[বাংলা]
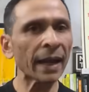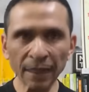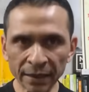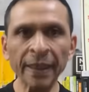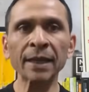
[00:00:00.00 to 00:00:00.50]

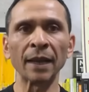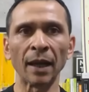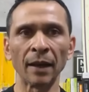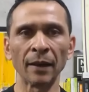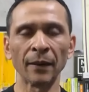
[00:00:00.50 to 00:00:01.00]
এটা ঠিক
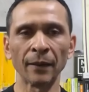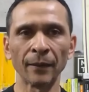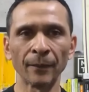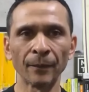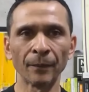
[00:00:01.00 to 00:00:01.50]
না
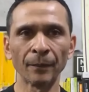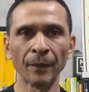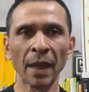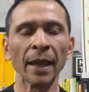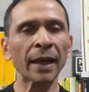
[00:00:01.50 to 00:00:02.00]

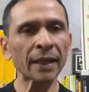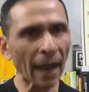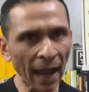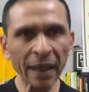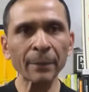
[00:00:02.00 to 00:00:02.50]
এটা
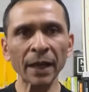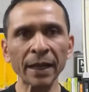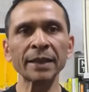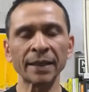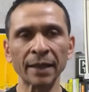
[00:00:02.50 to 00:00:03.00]

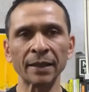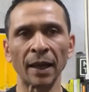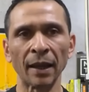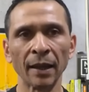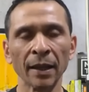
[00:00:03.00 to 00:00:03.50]
একেবারেই ঠিক
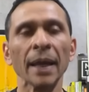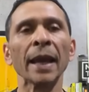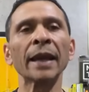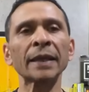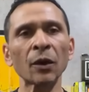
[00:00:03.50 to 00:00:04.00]
না
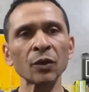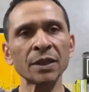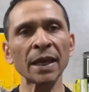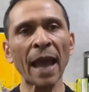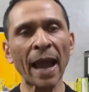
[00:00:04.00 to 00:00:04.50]
এটা
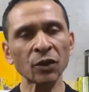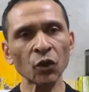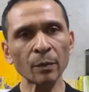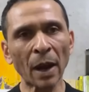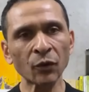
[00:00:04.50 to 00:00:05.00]
হচ্ছে
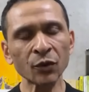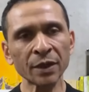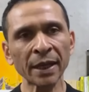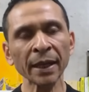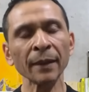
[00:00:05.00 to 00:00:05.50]
একজন
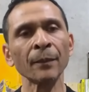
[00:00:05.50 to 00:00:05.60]
মানুষকে